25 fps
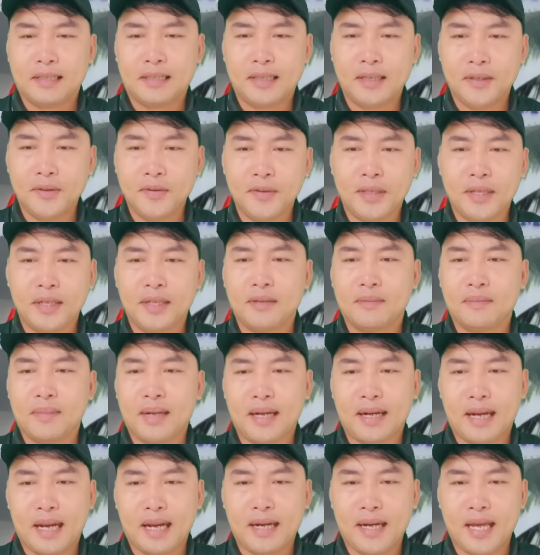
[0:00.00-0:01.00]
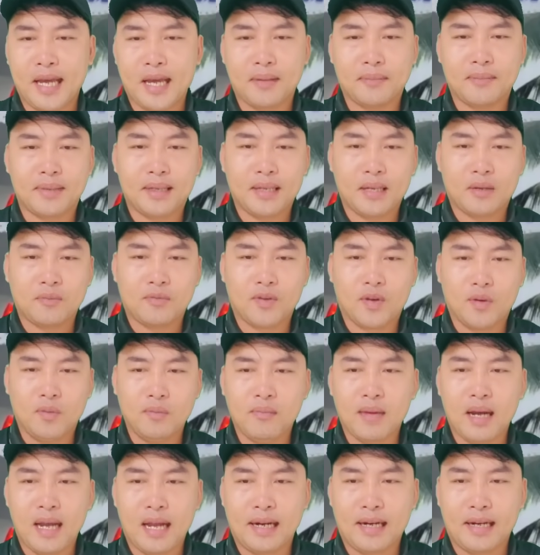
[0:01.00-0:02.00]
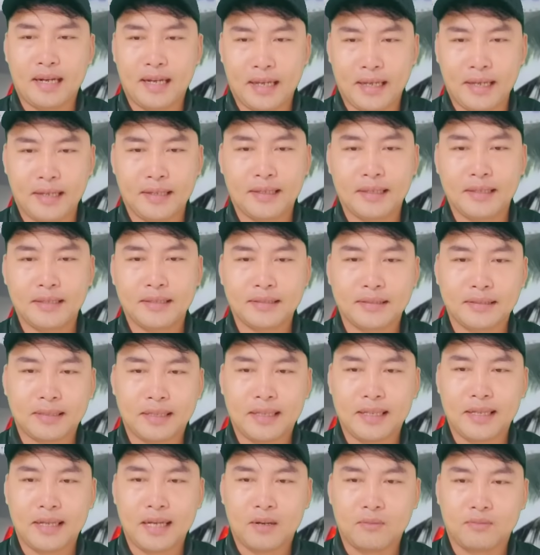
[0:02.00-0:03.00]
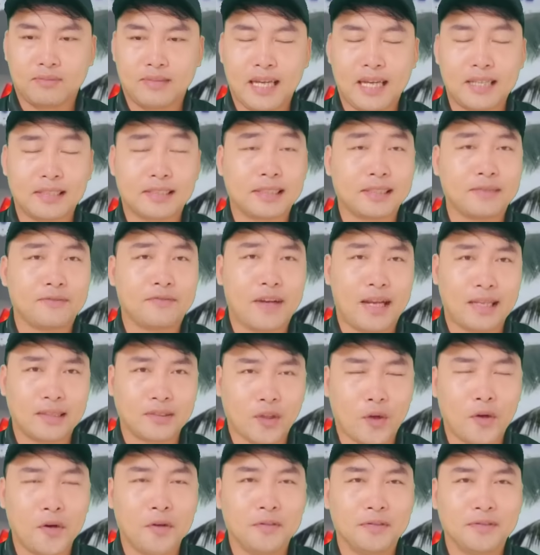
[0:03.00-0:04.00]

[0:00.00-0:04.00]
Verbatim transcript: nếu như mà Đại Nam hay ông Dũng mà hàng kiện đó thì ông ta sẽ phản tố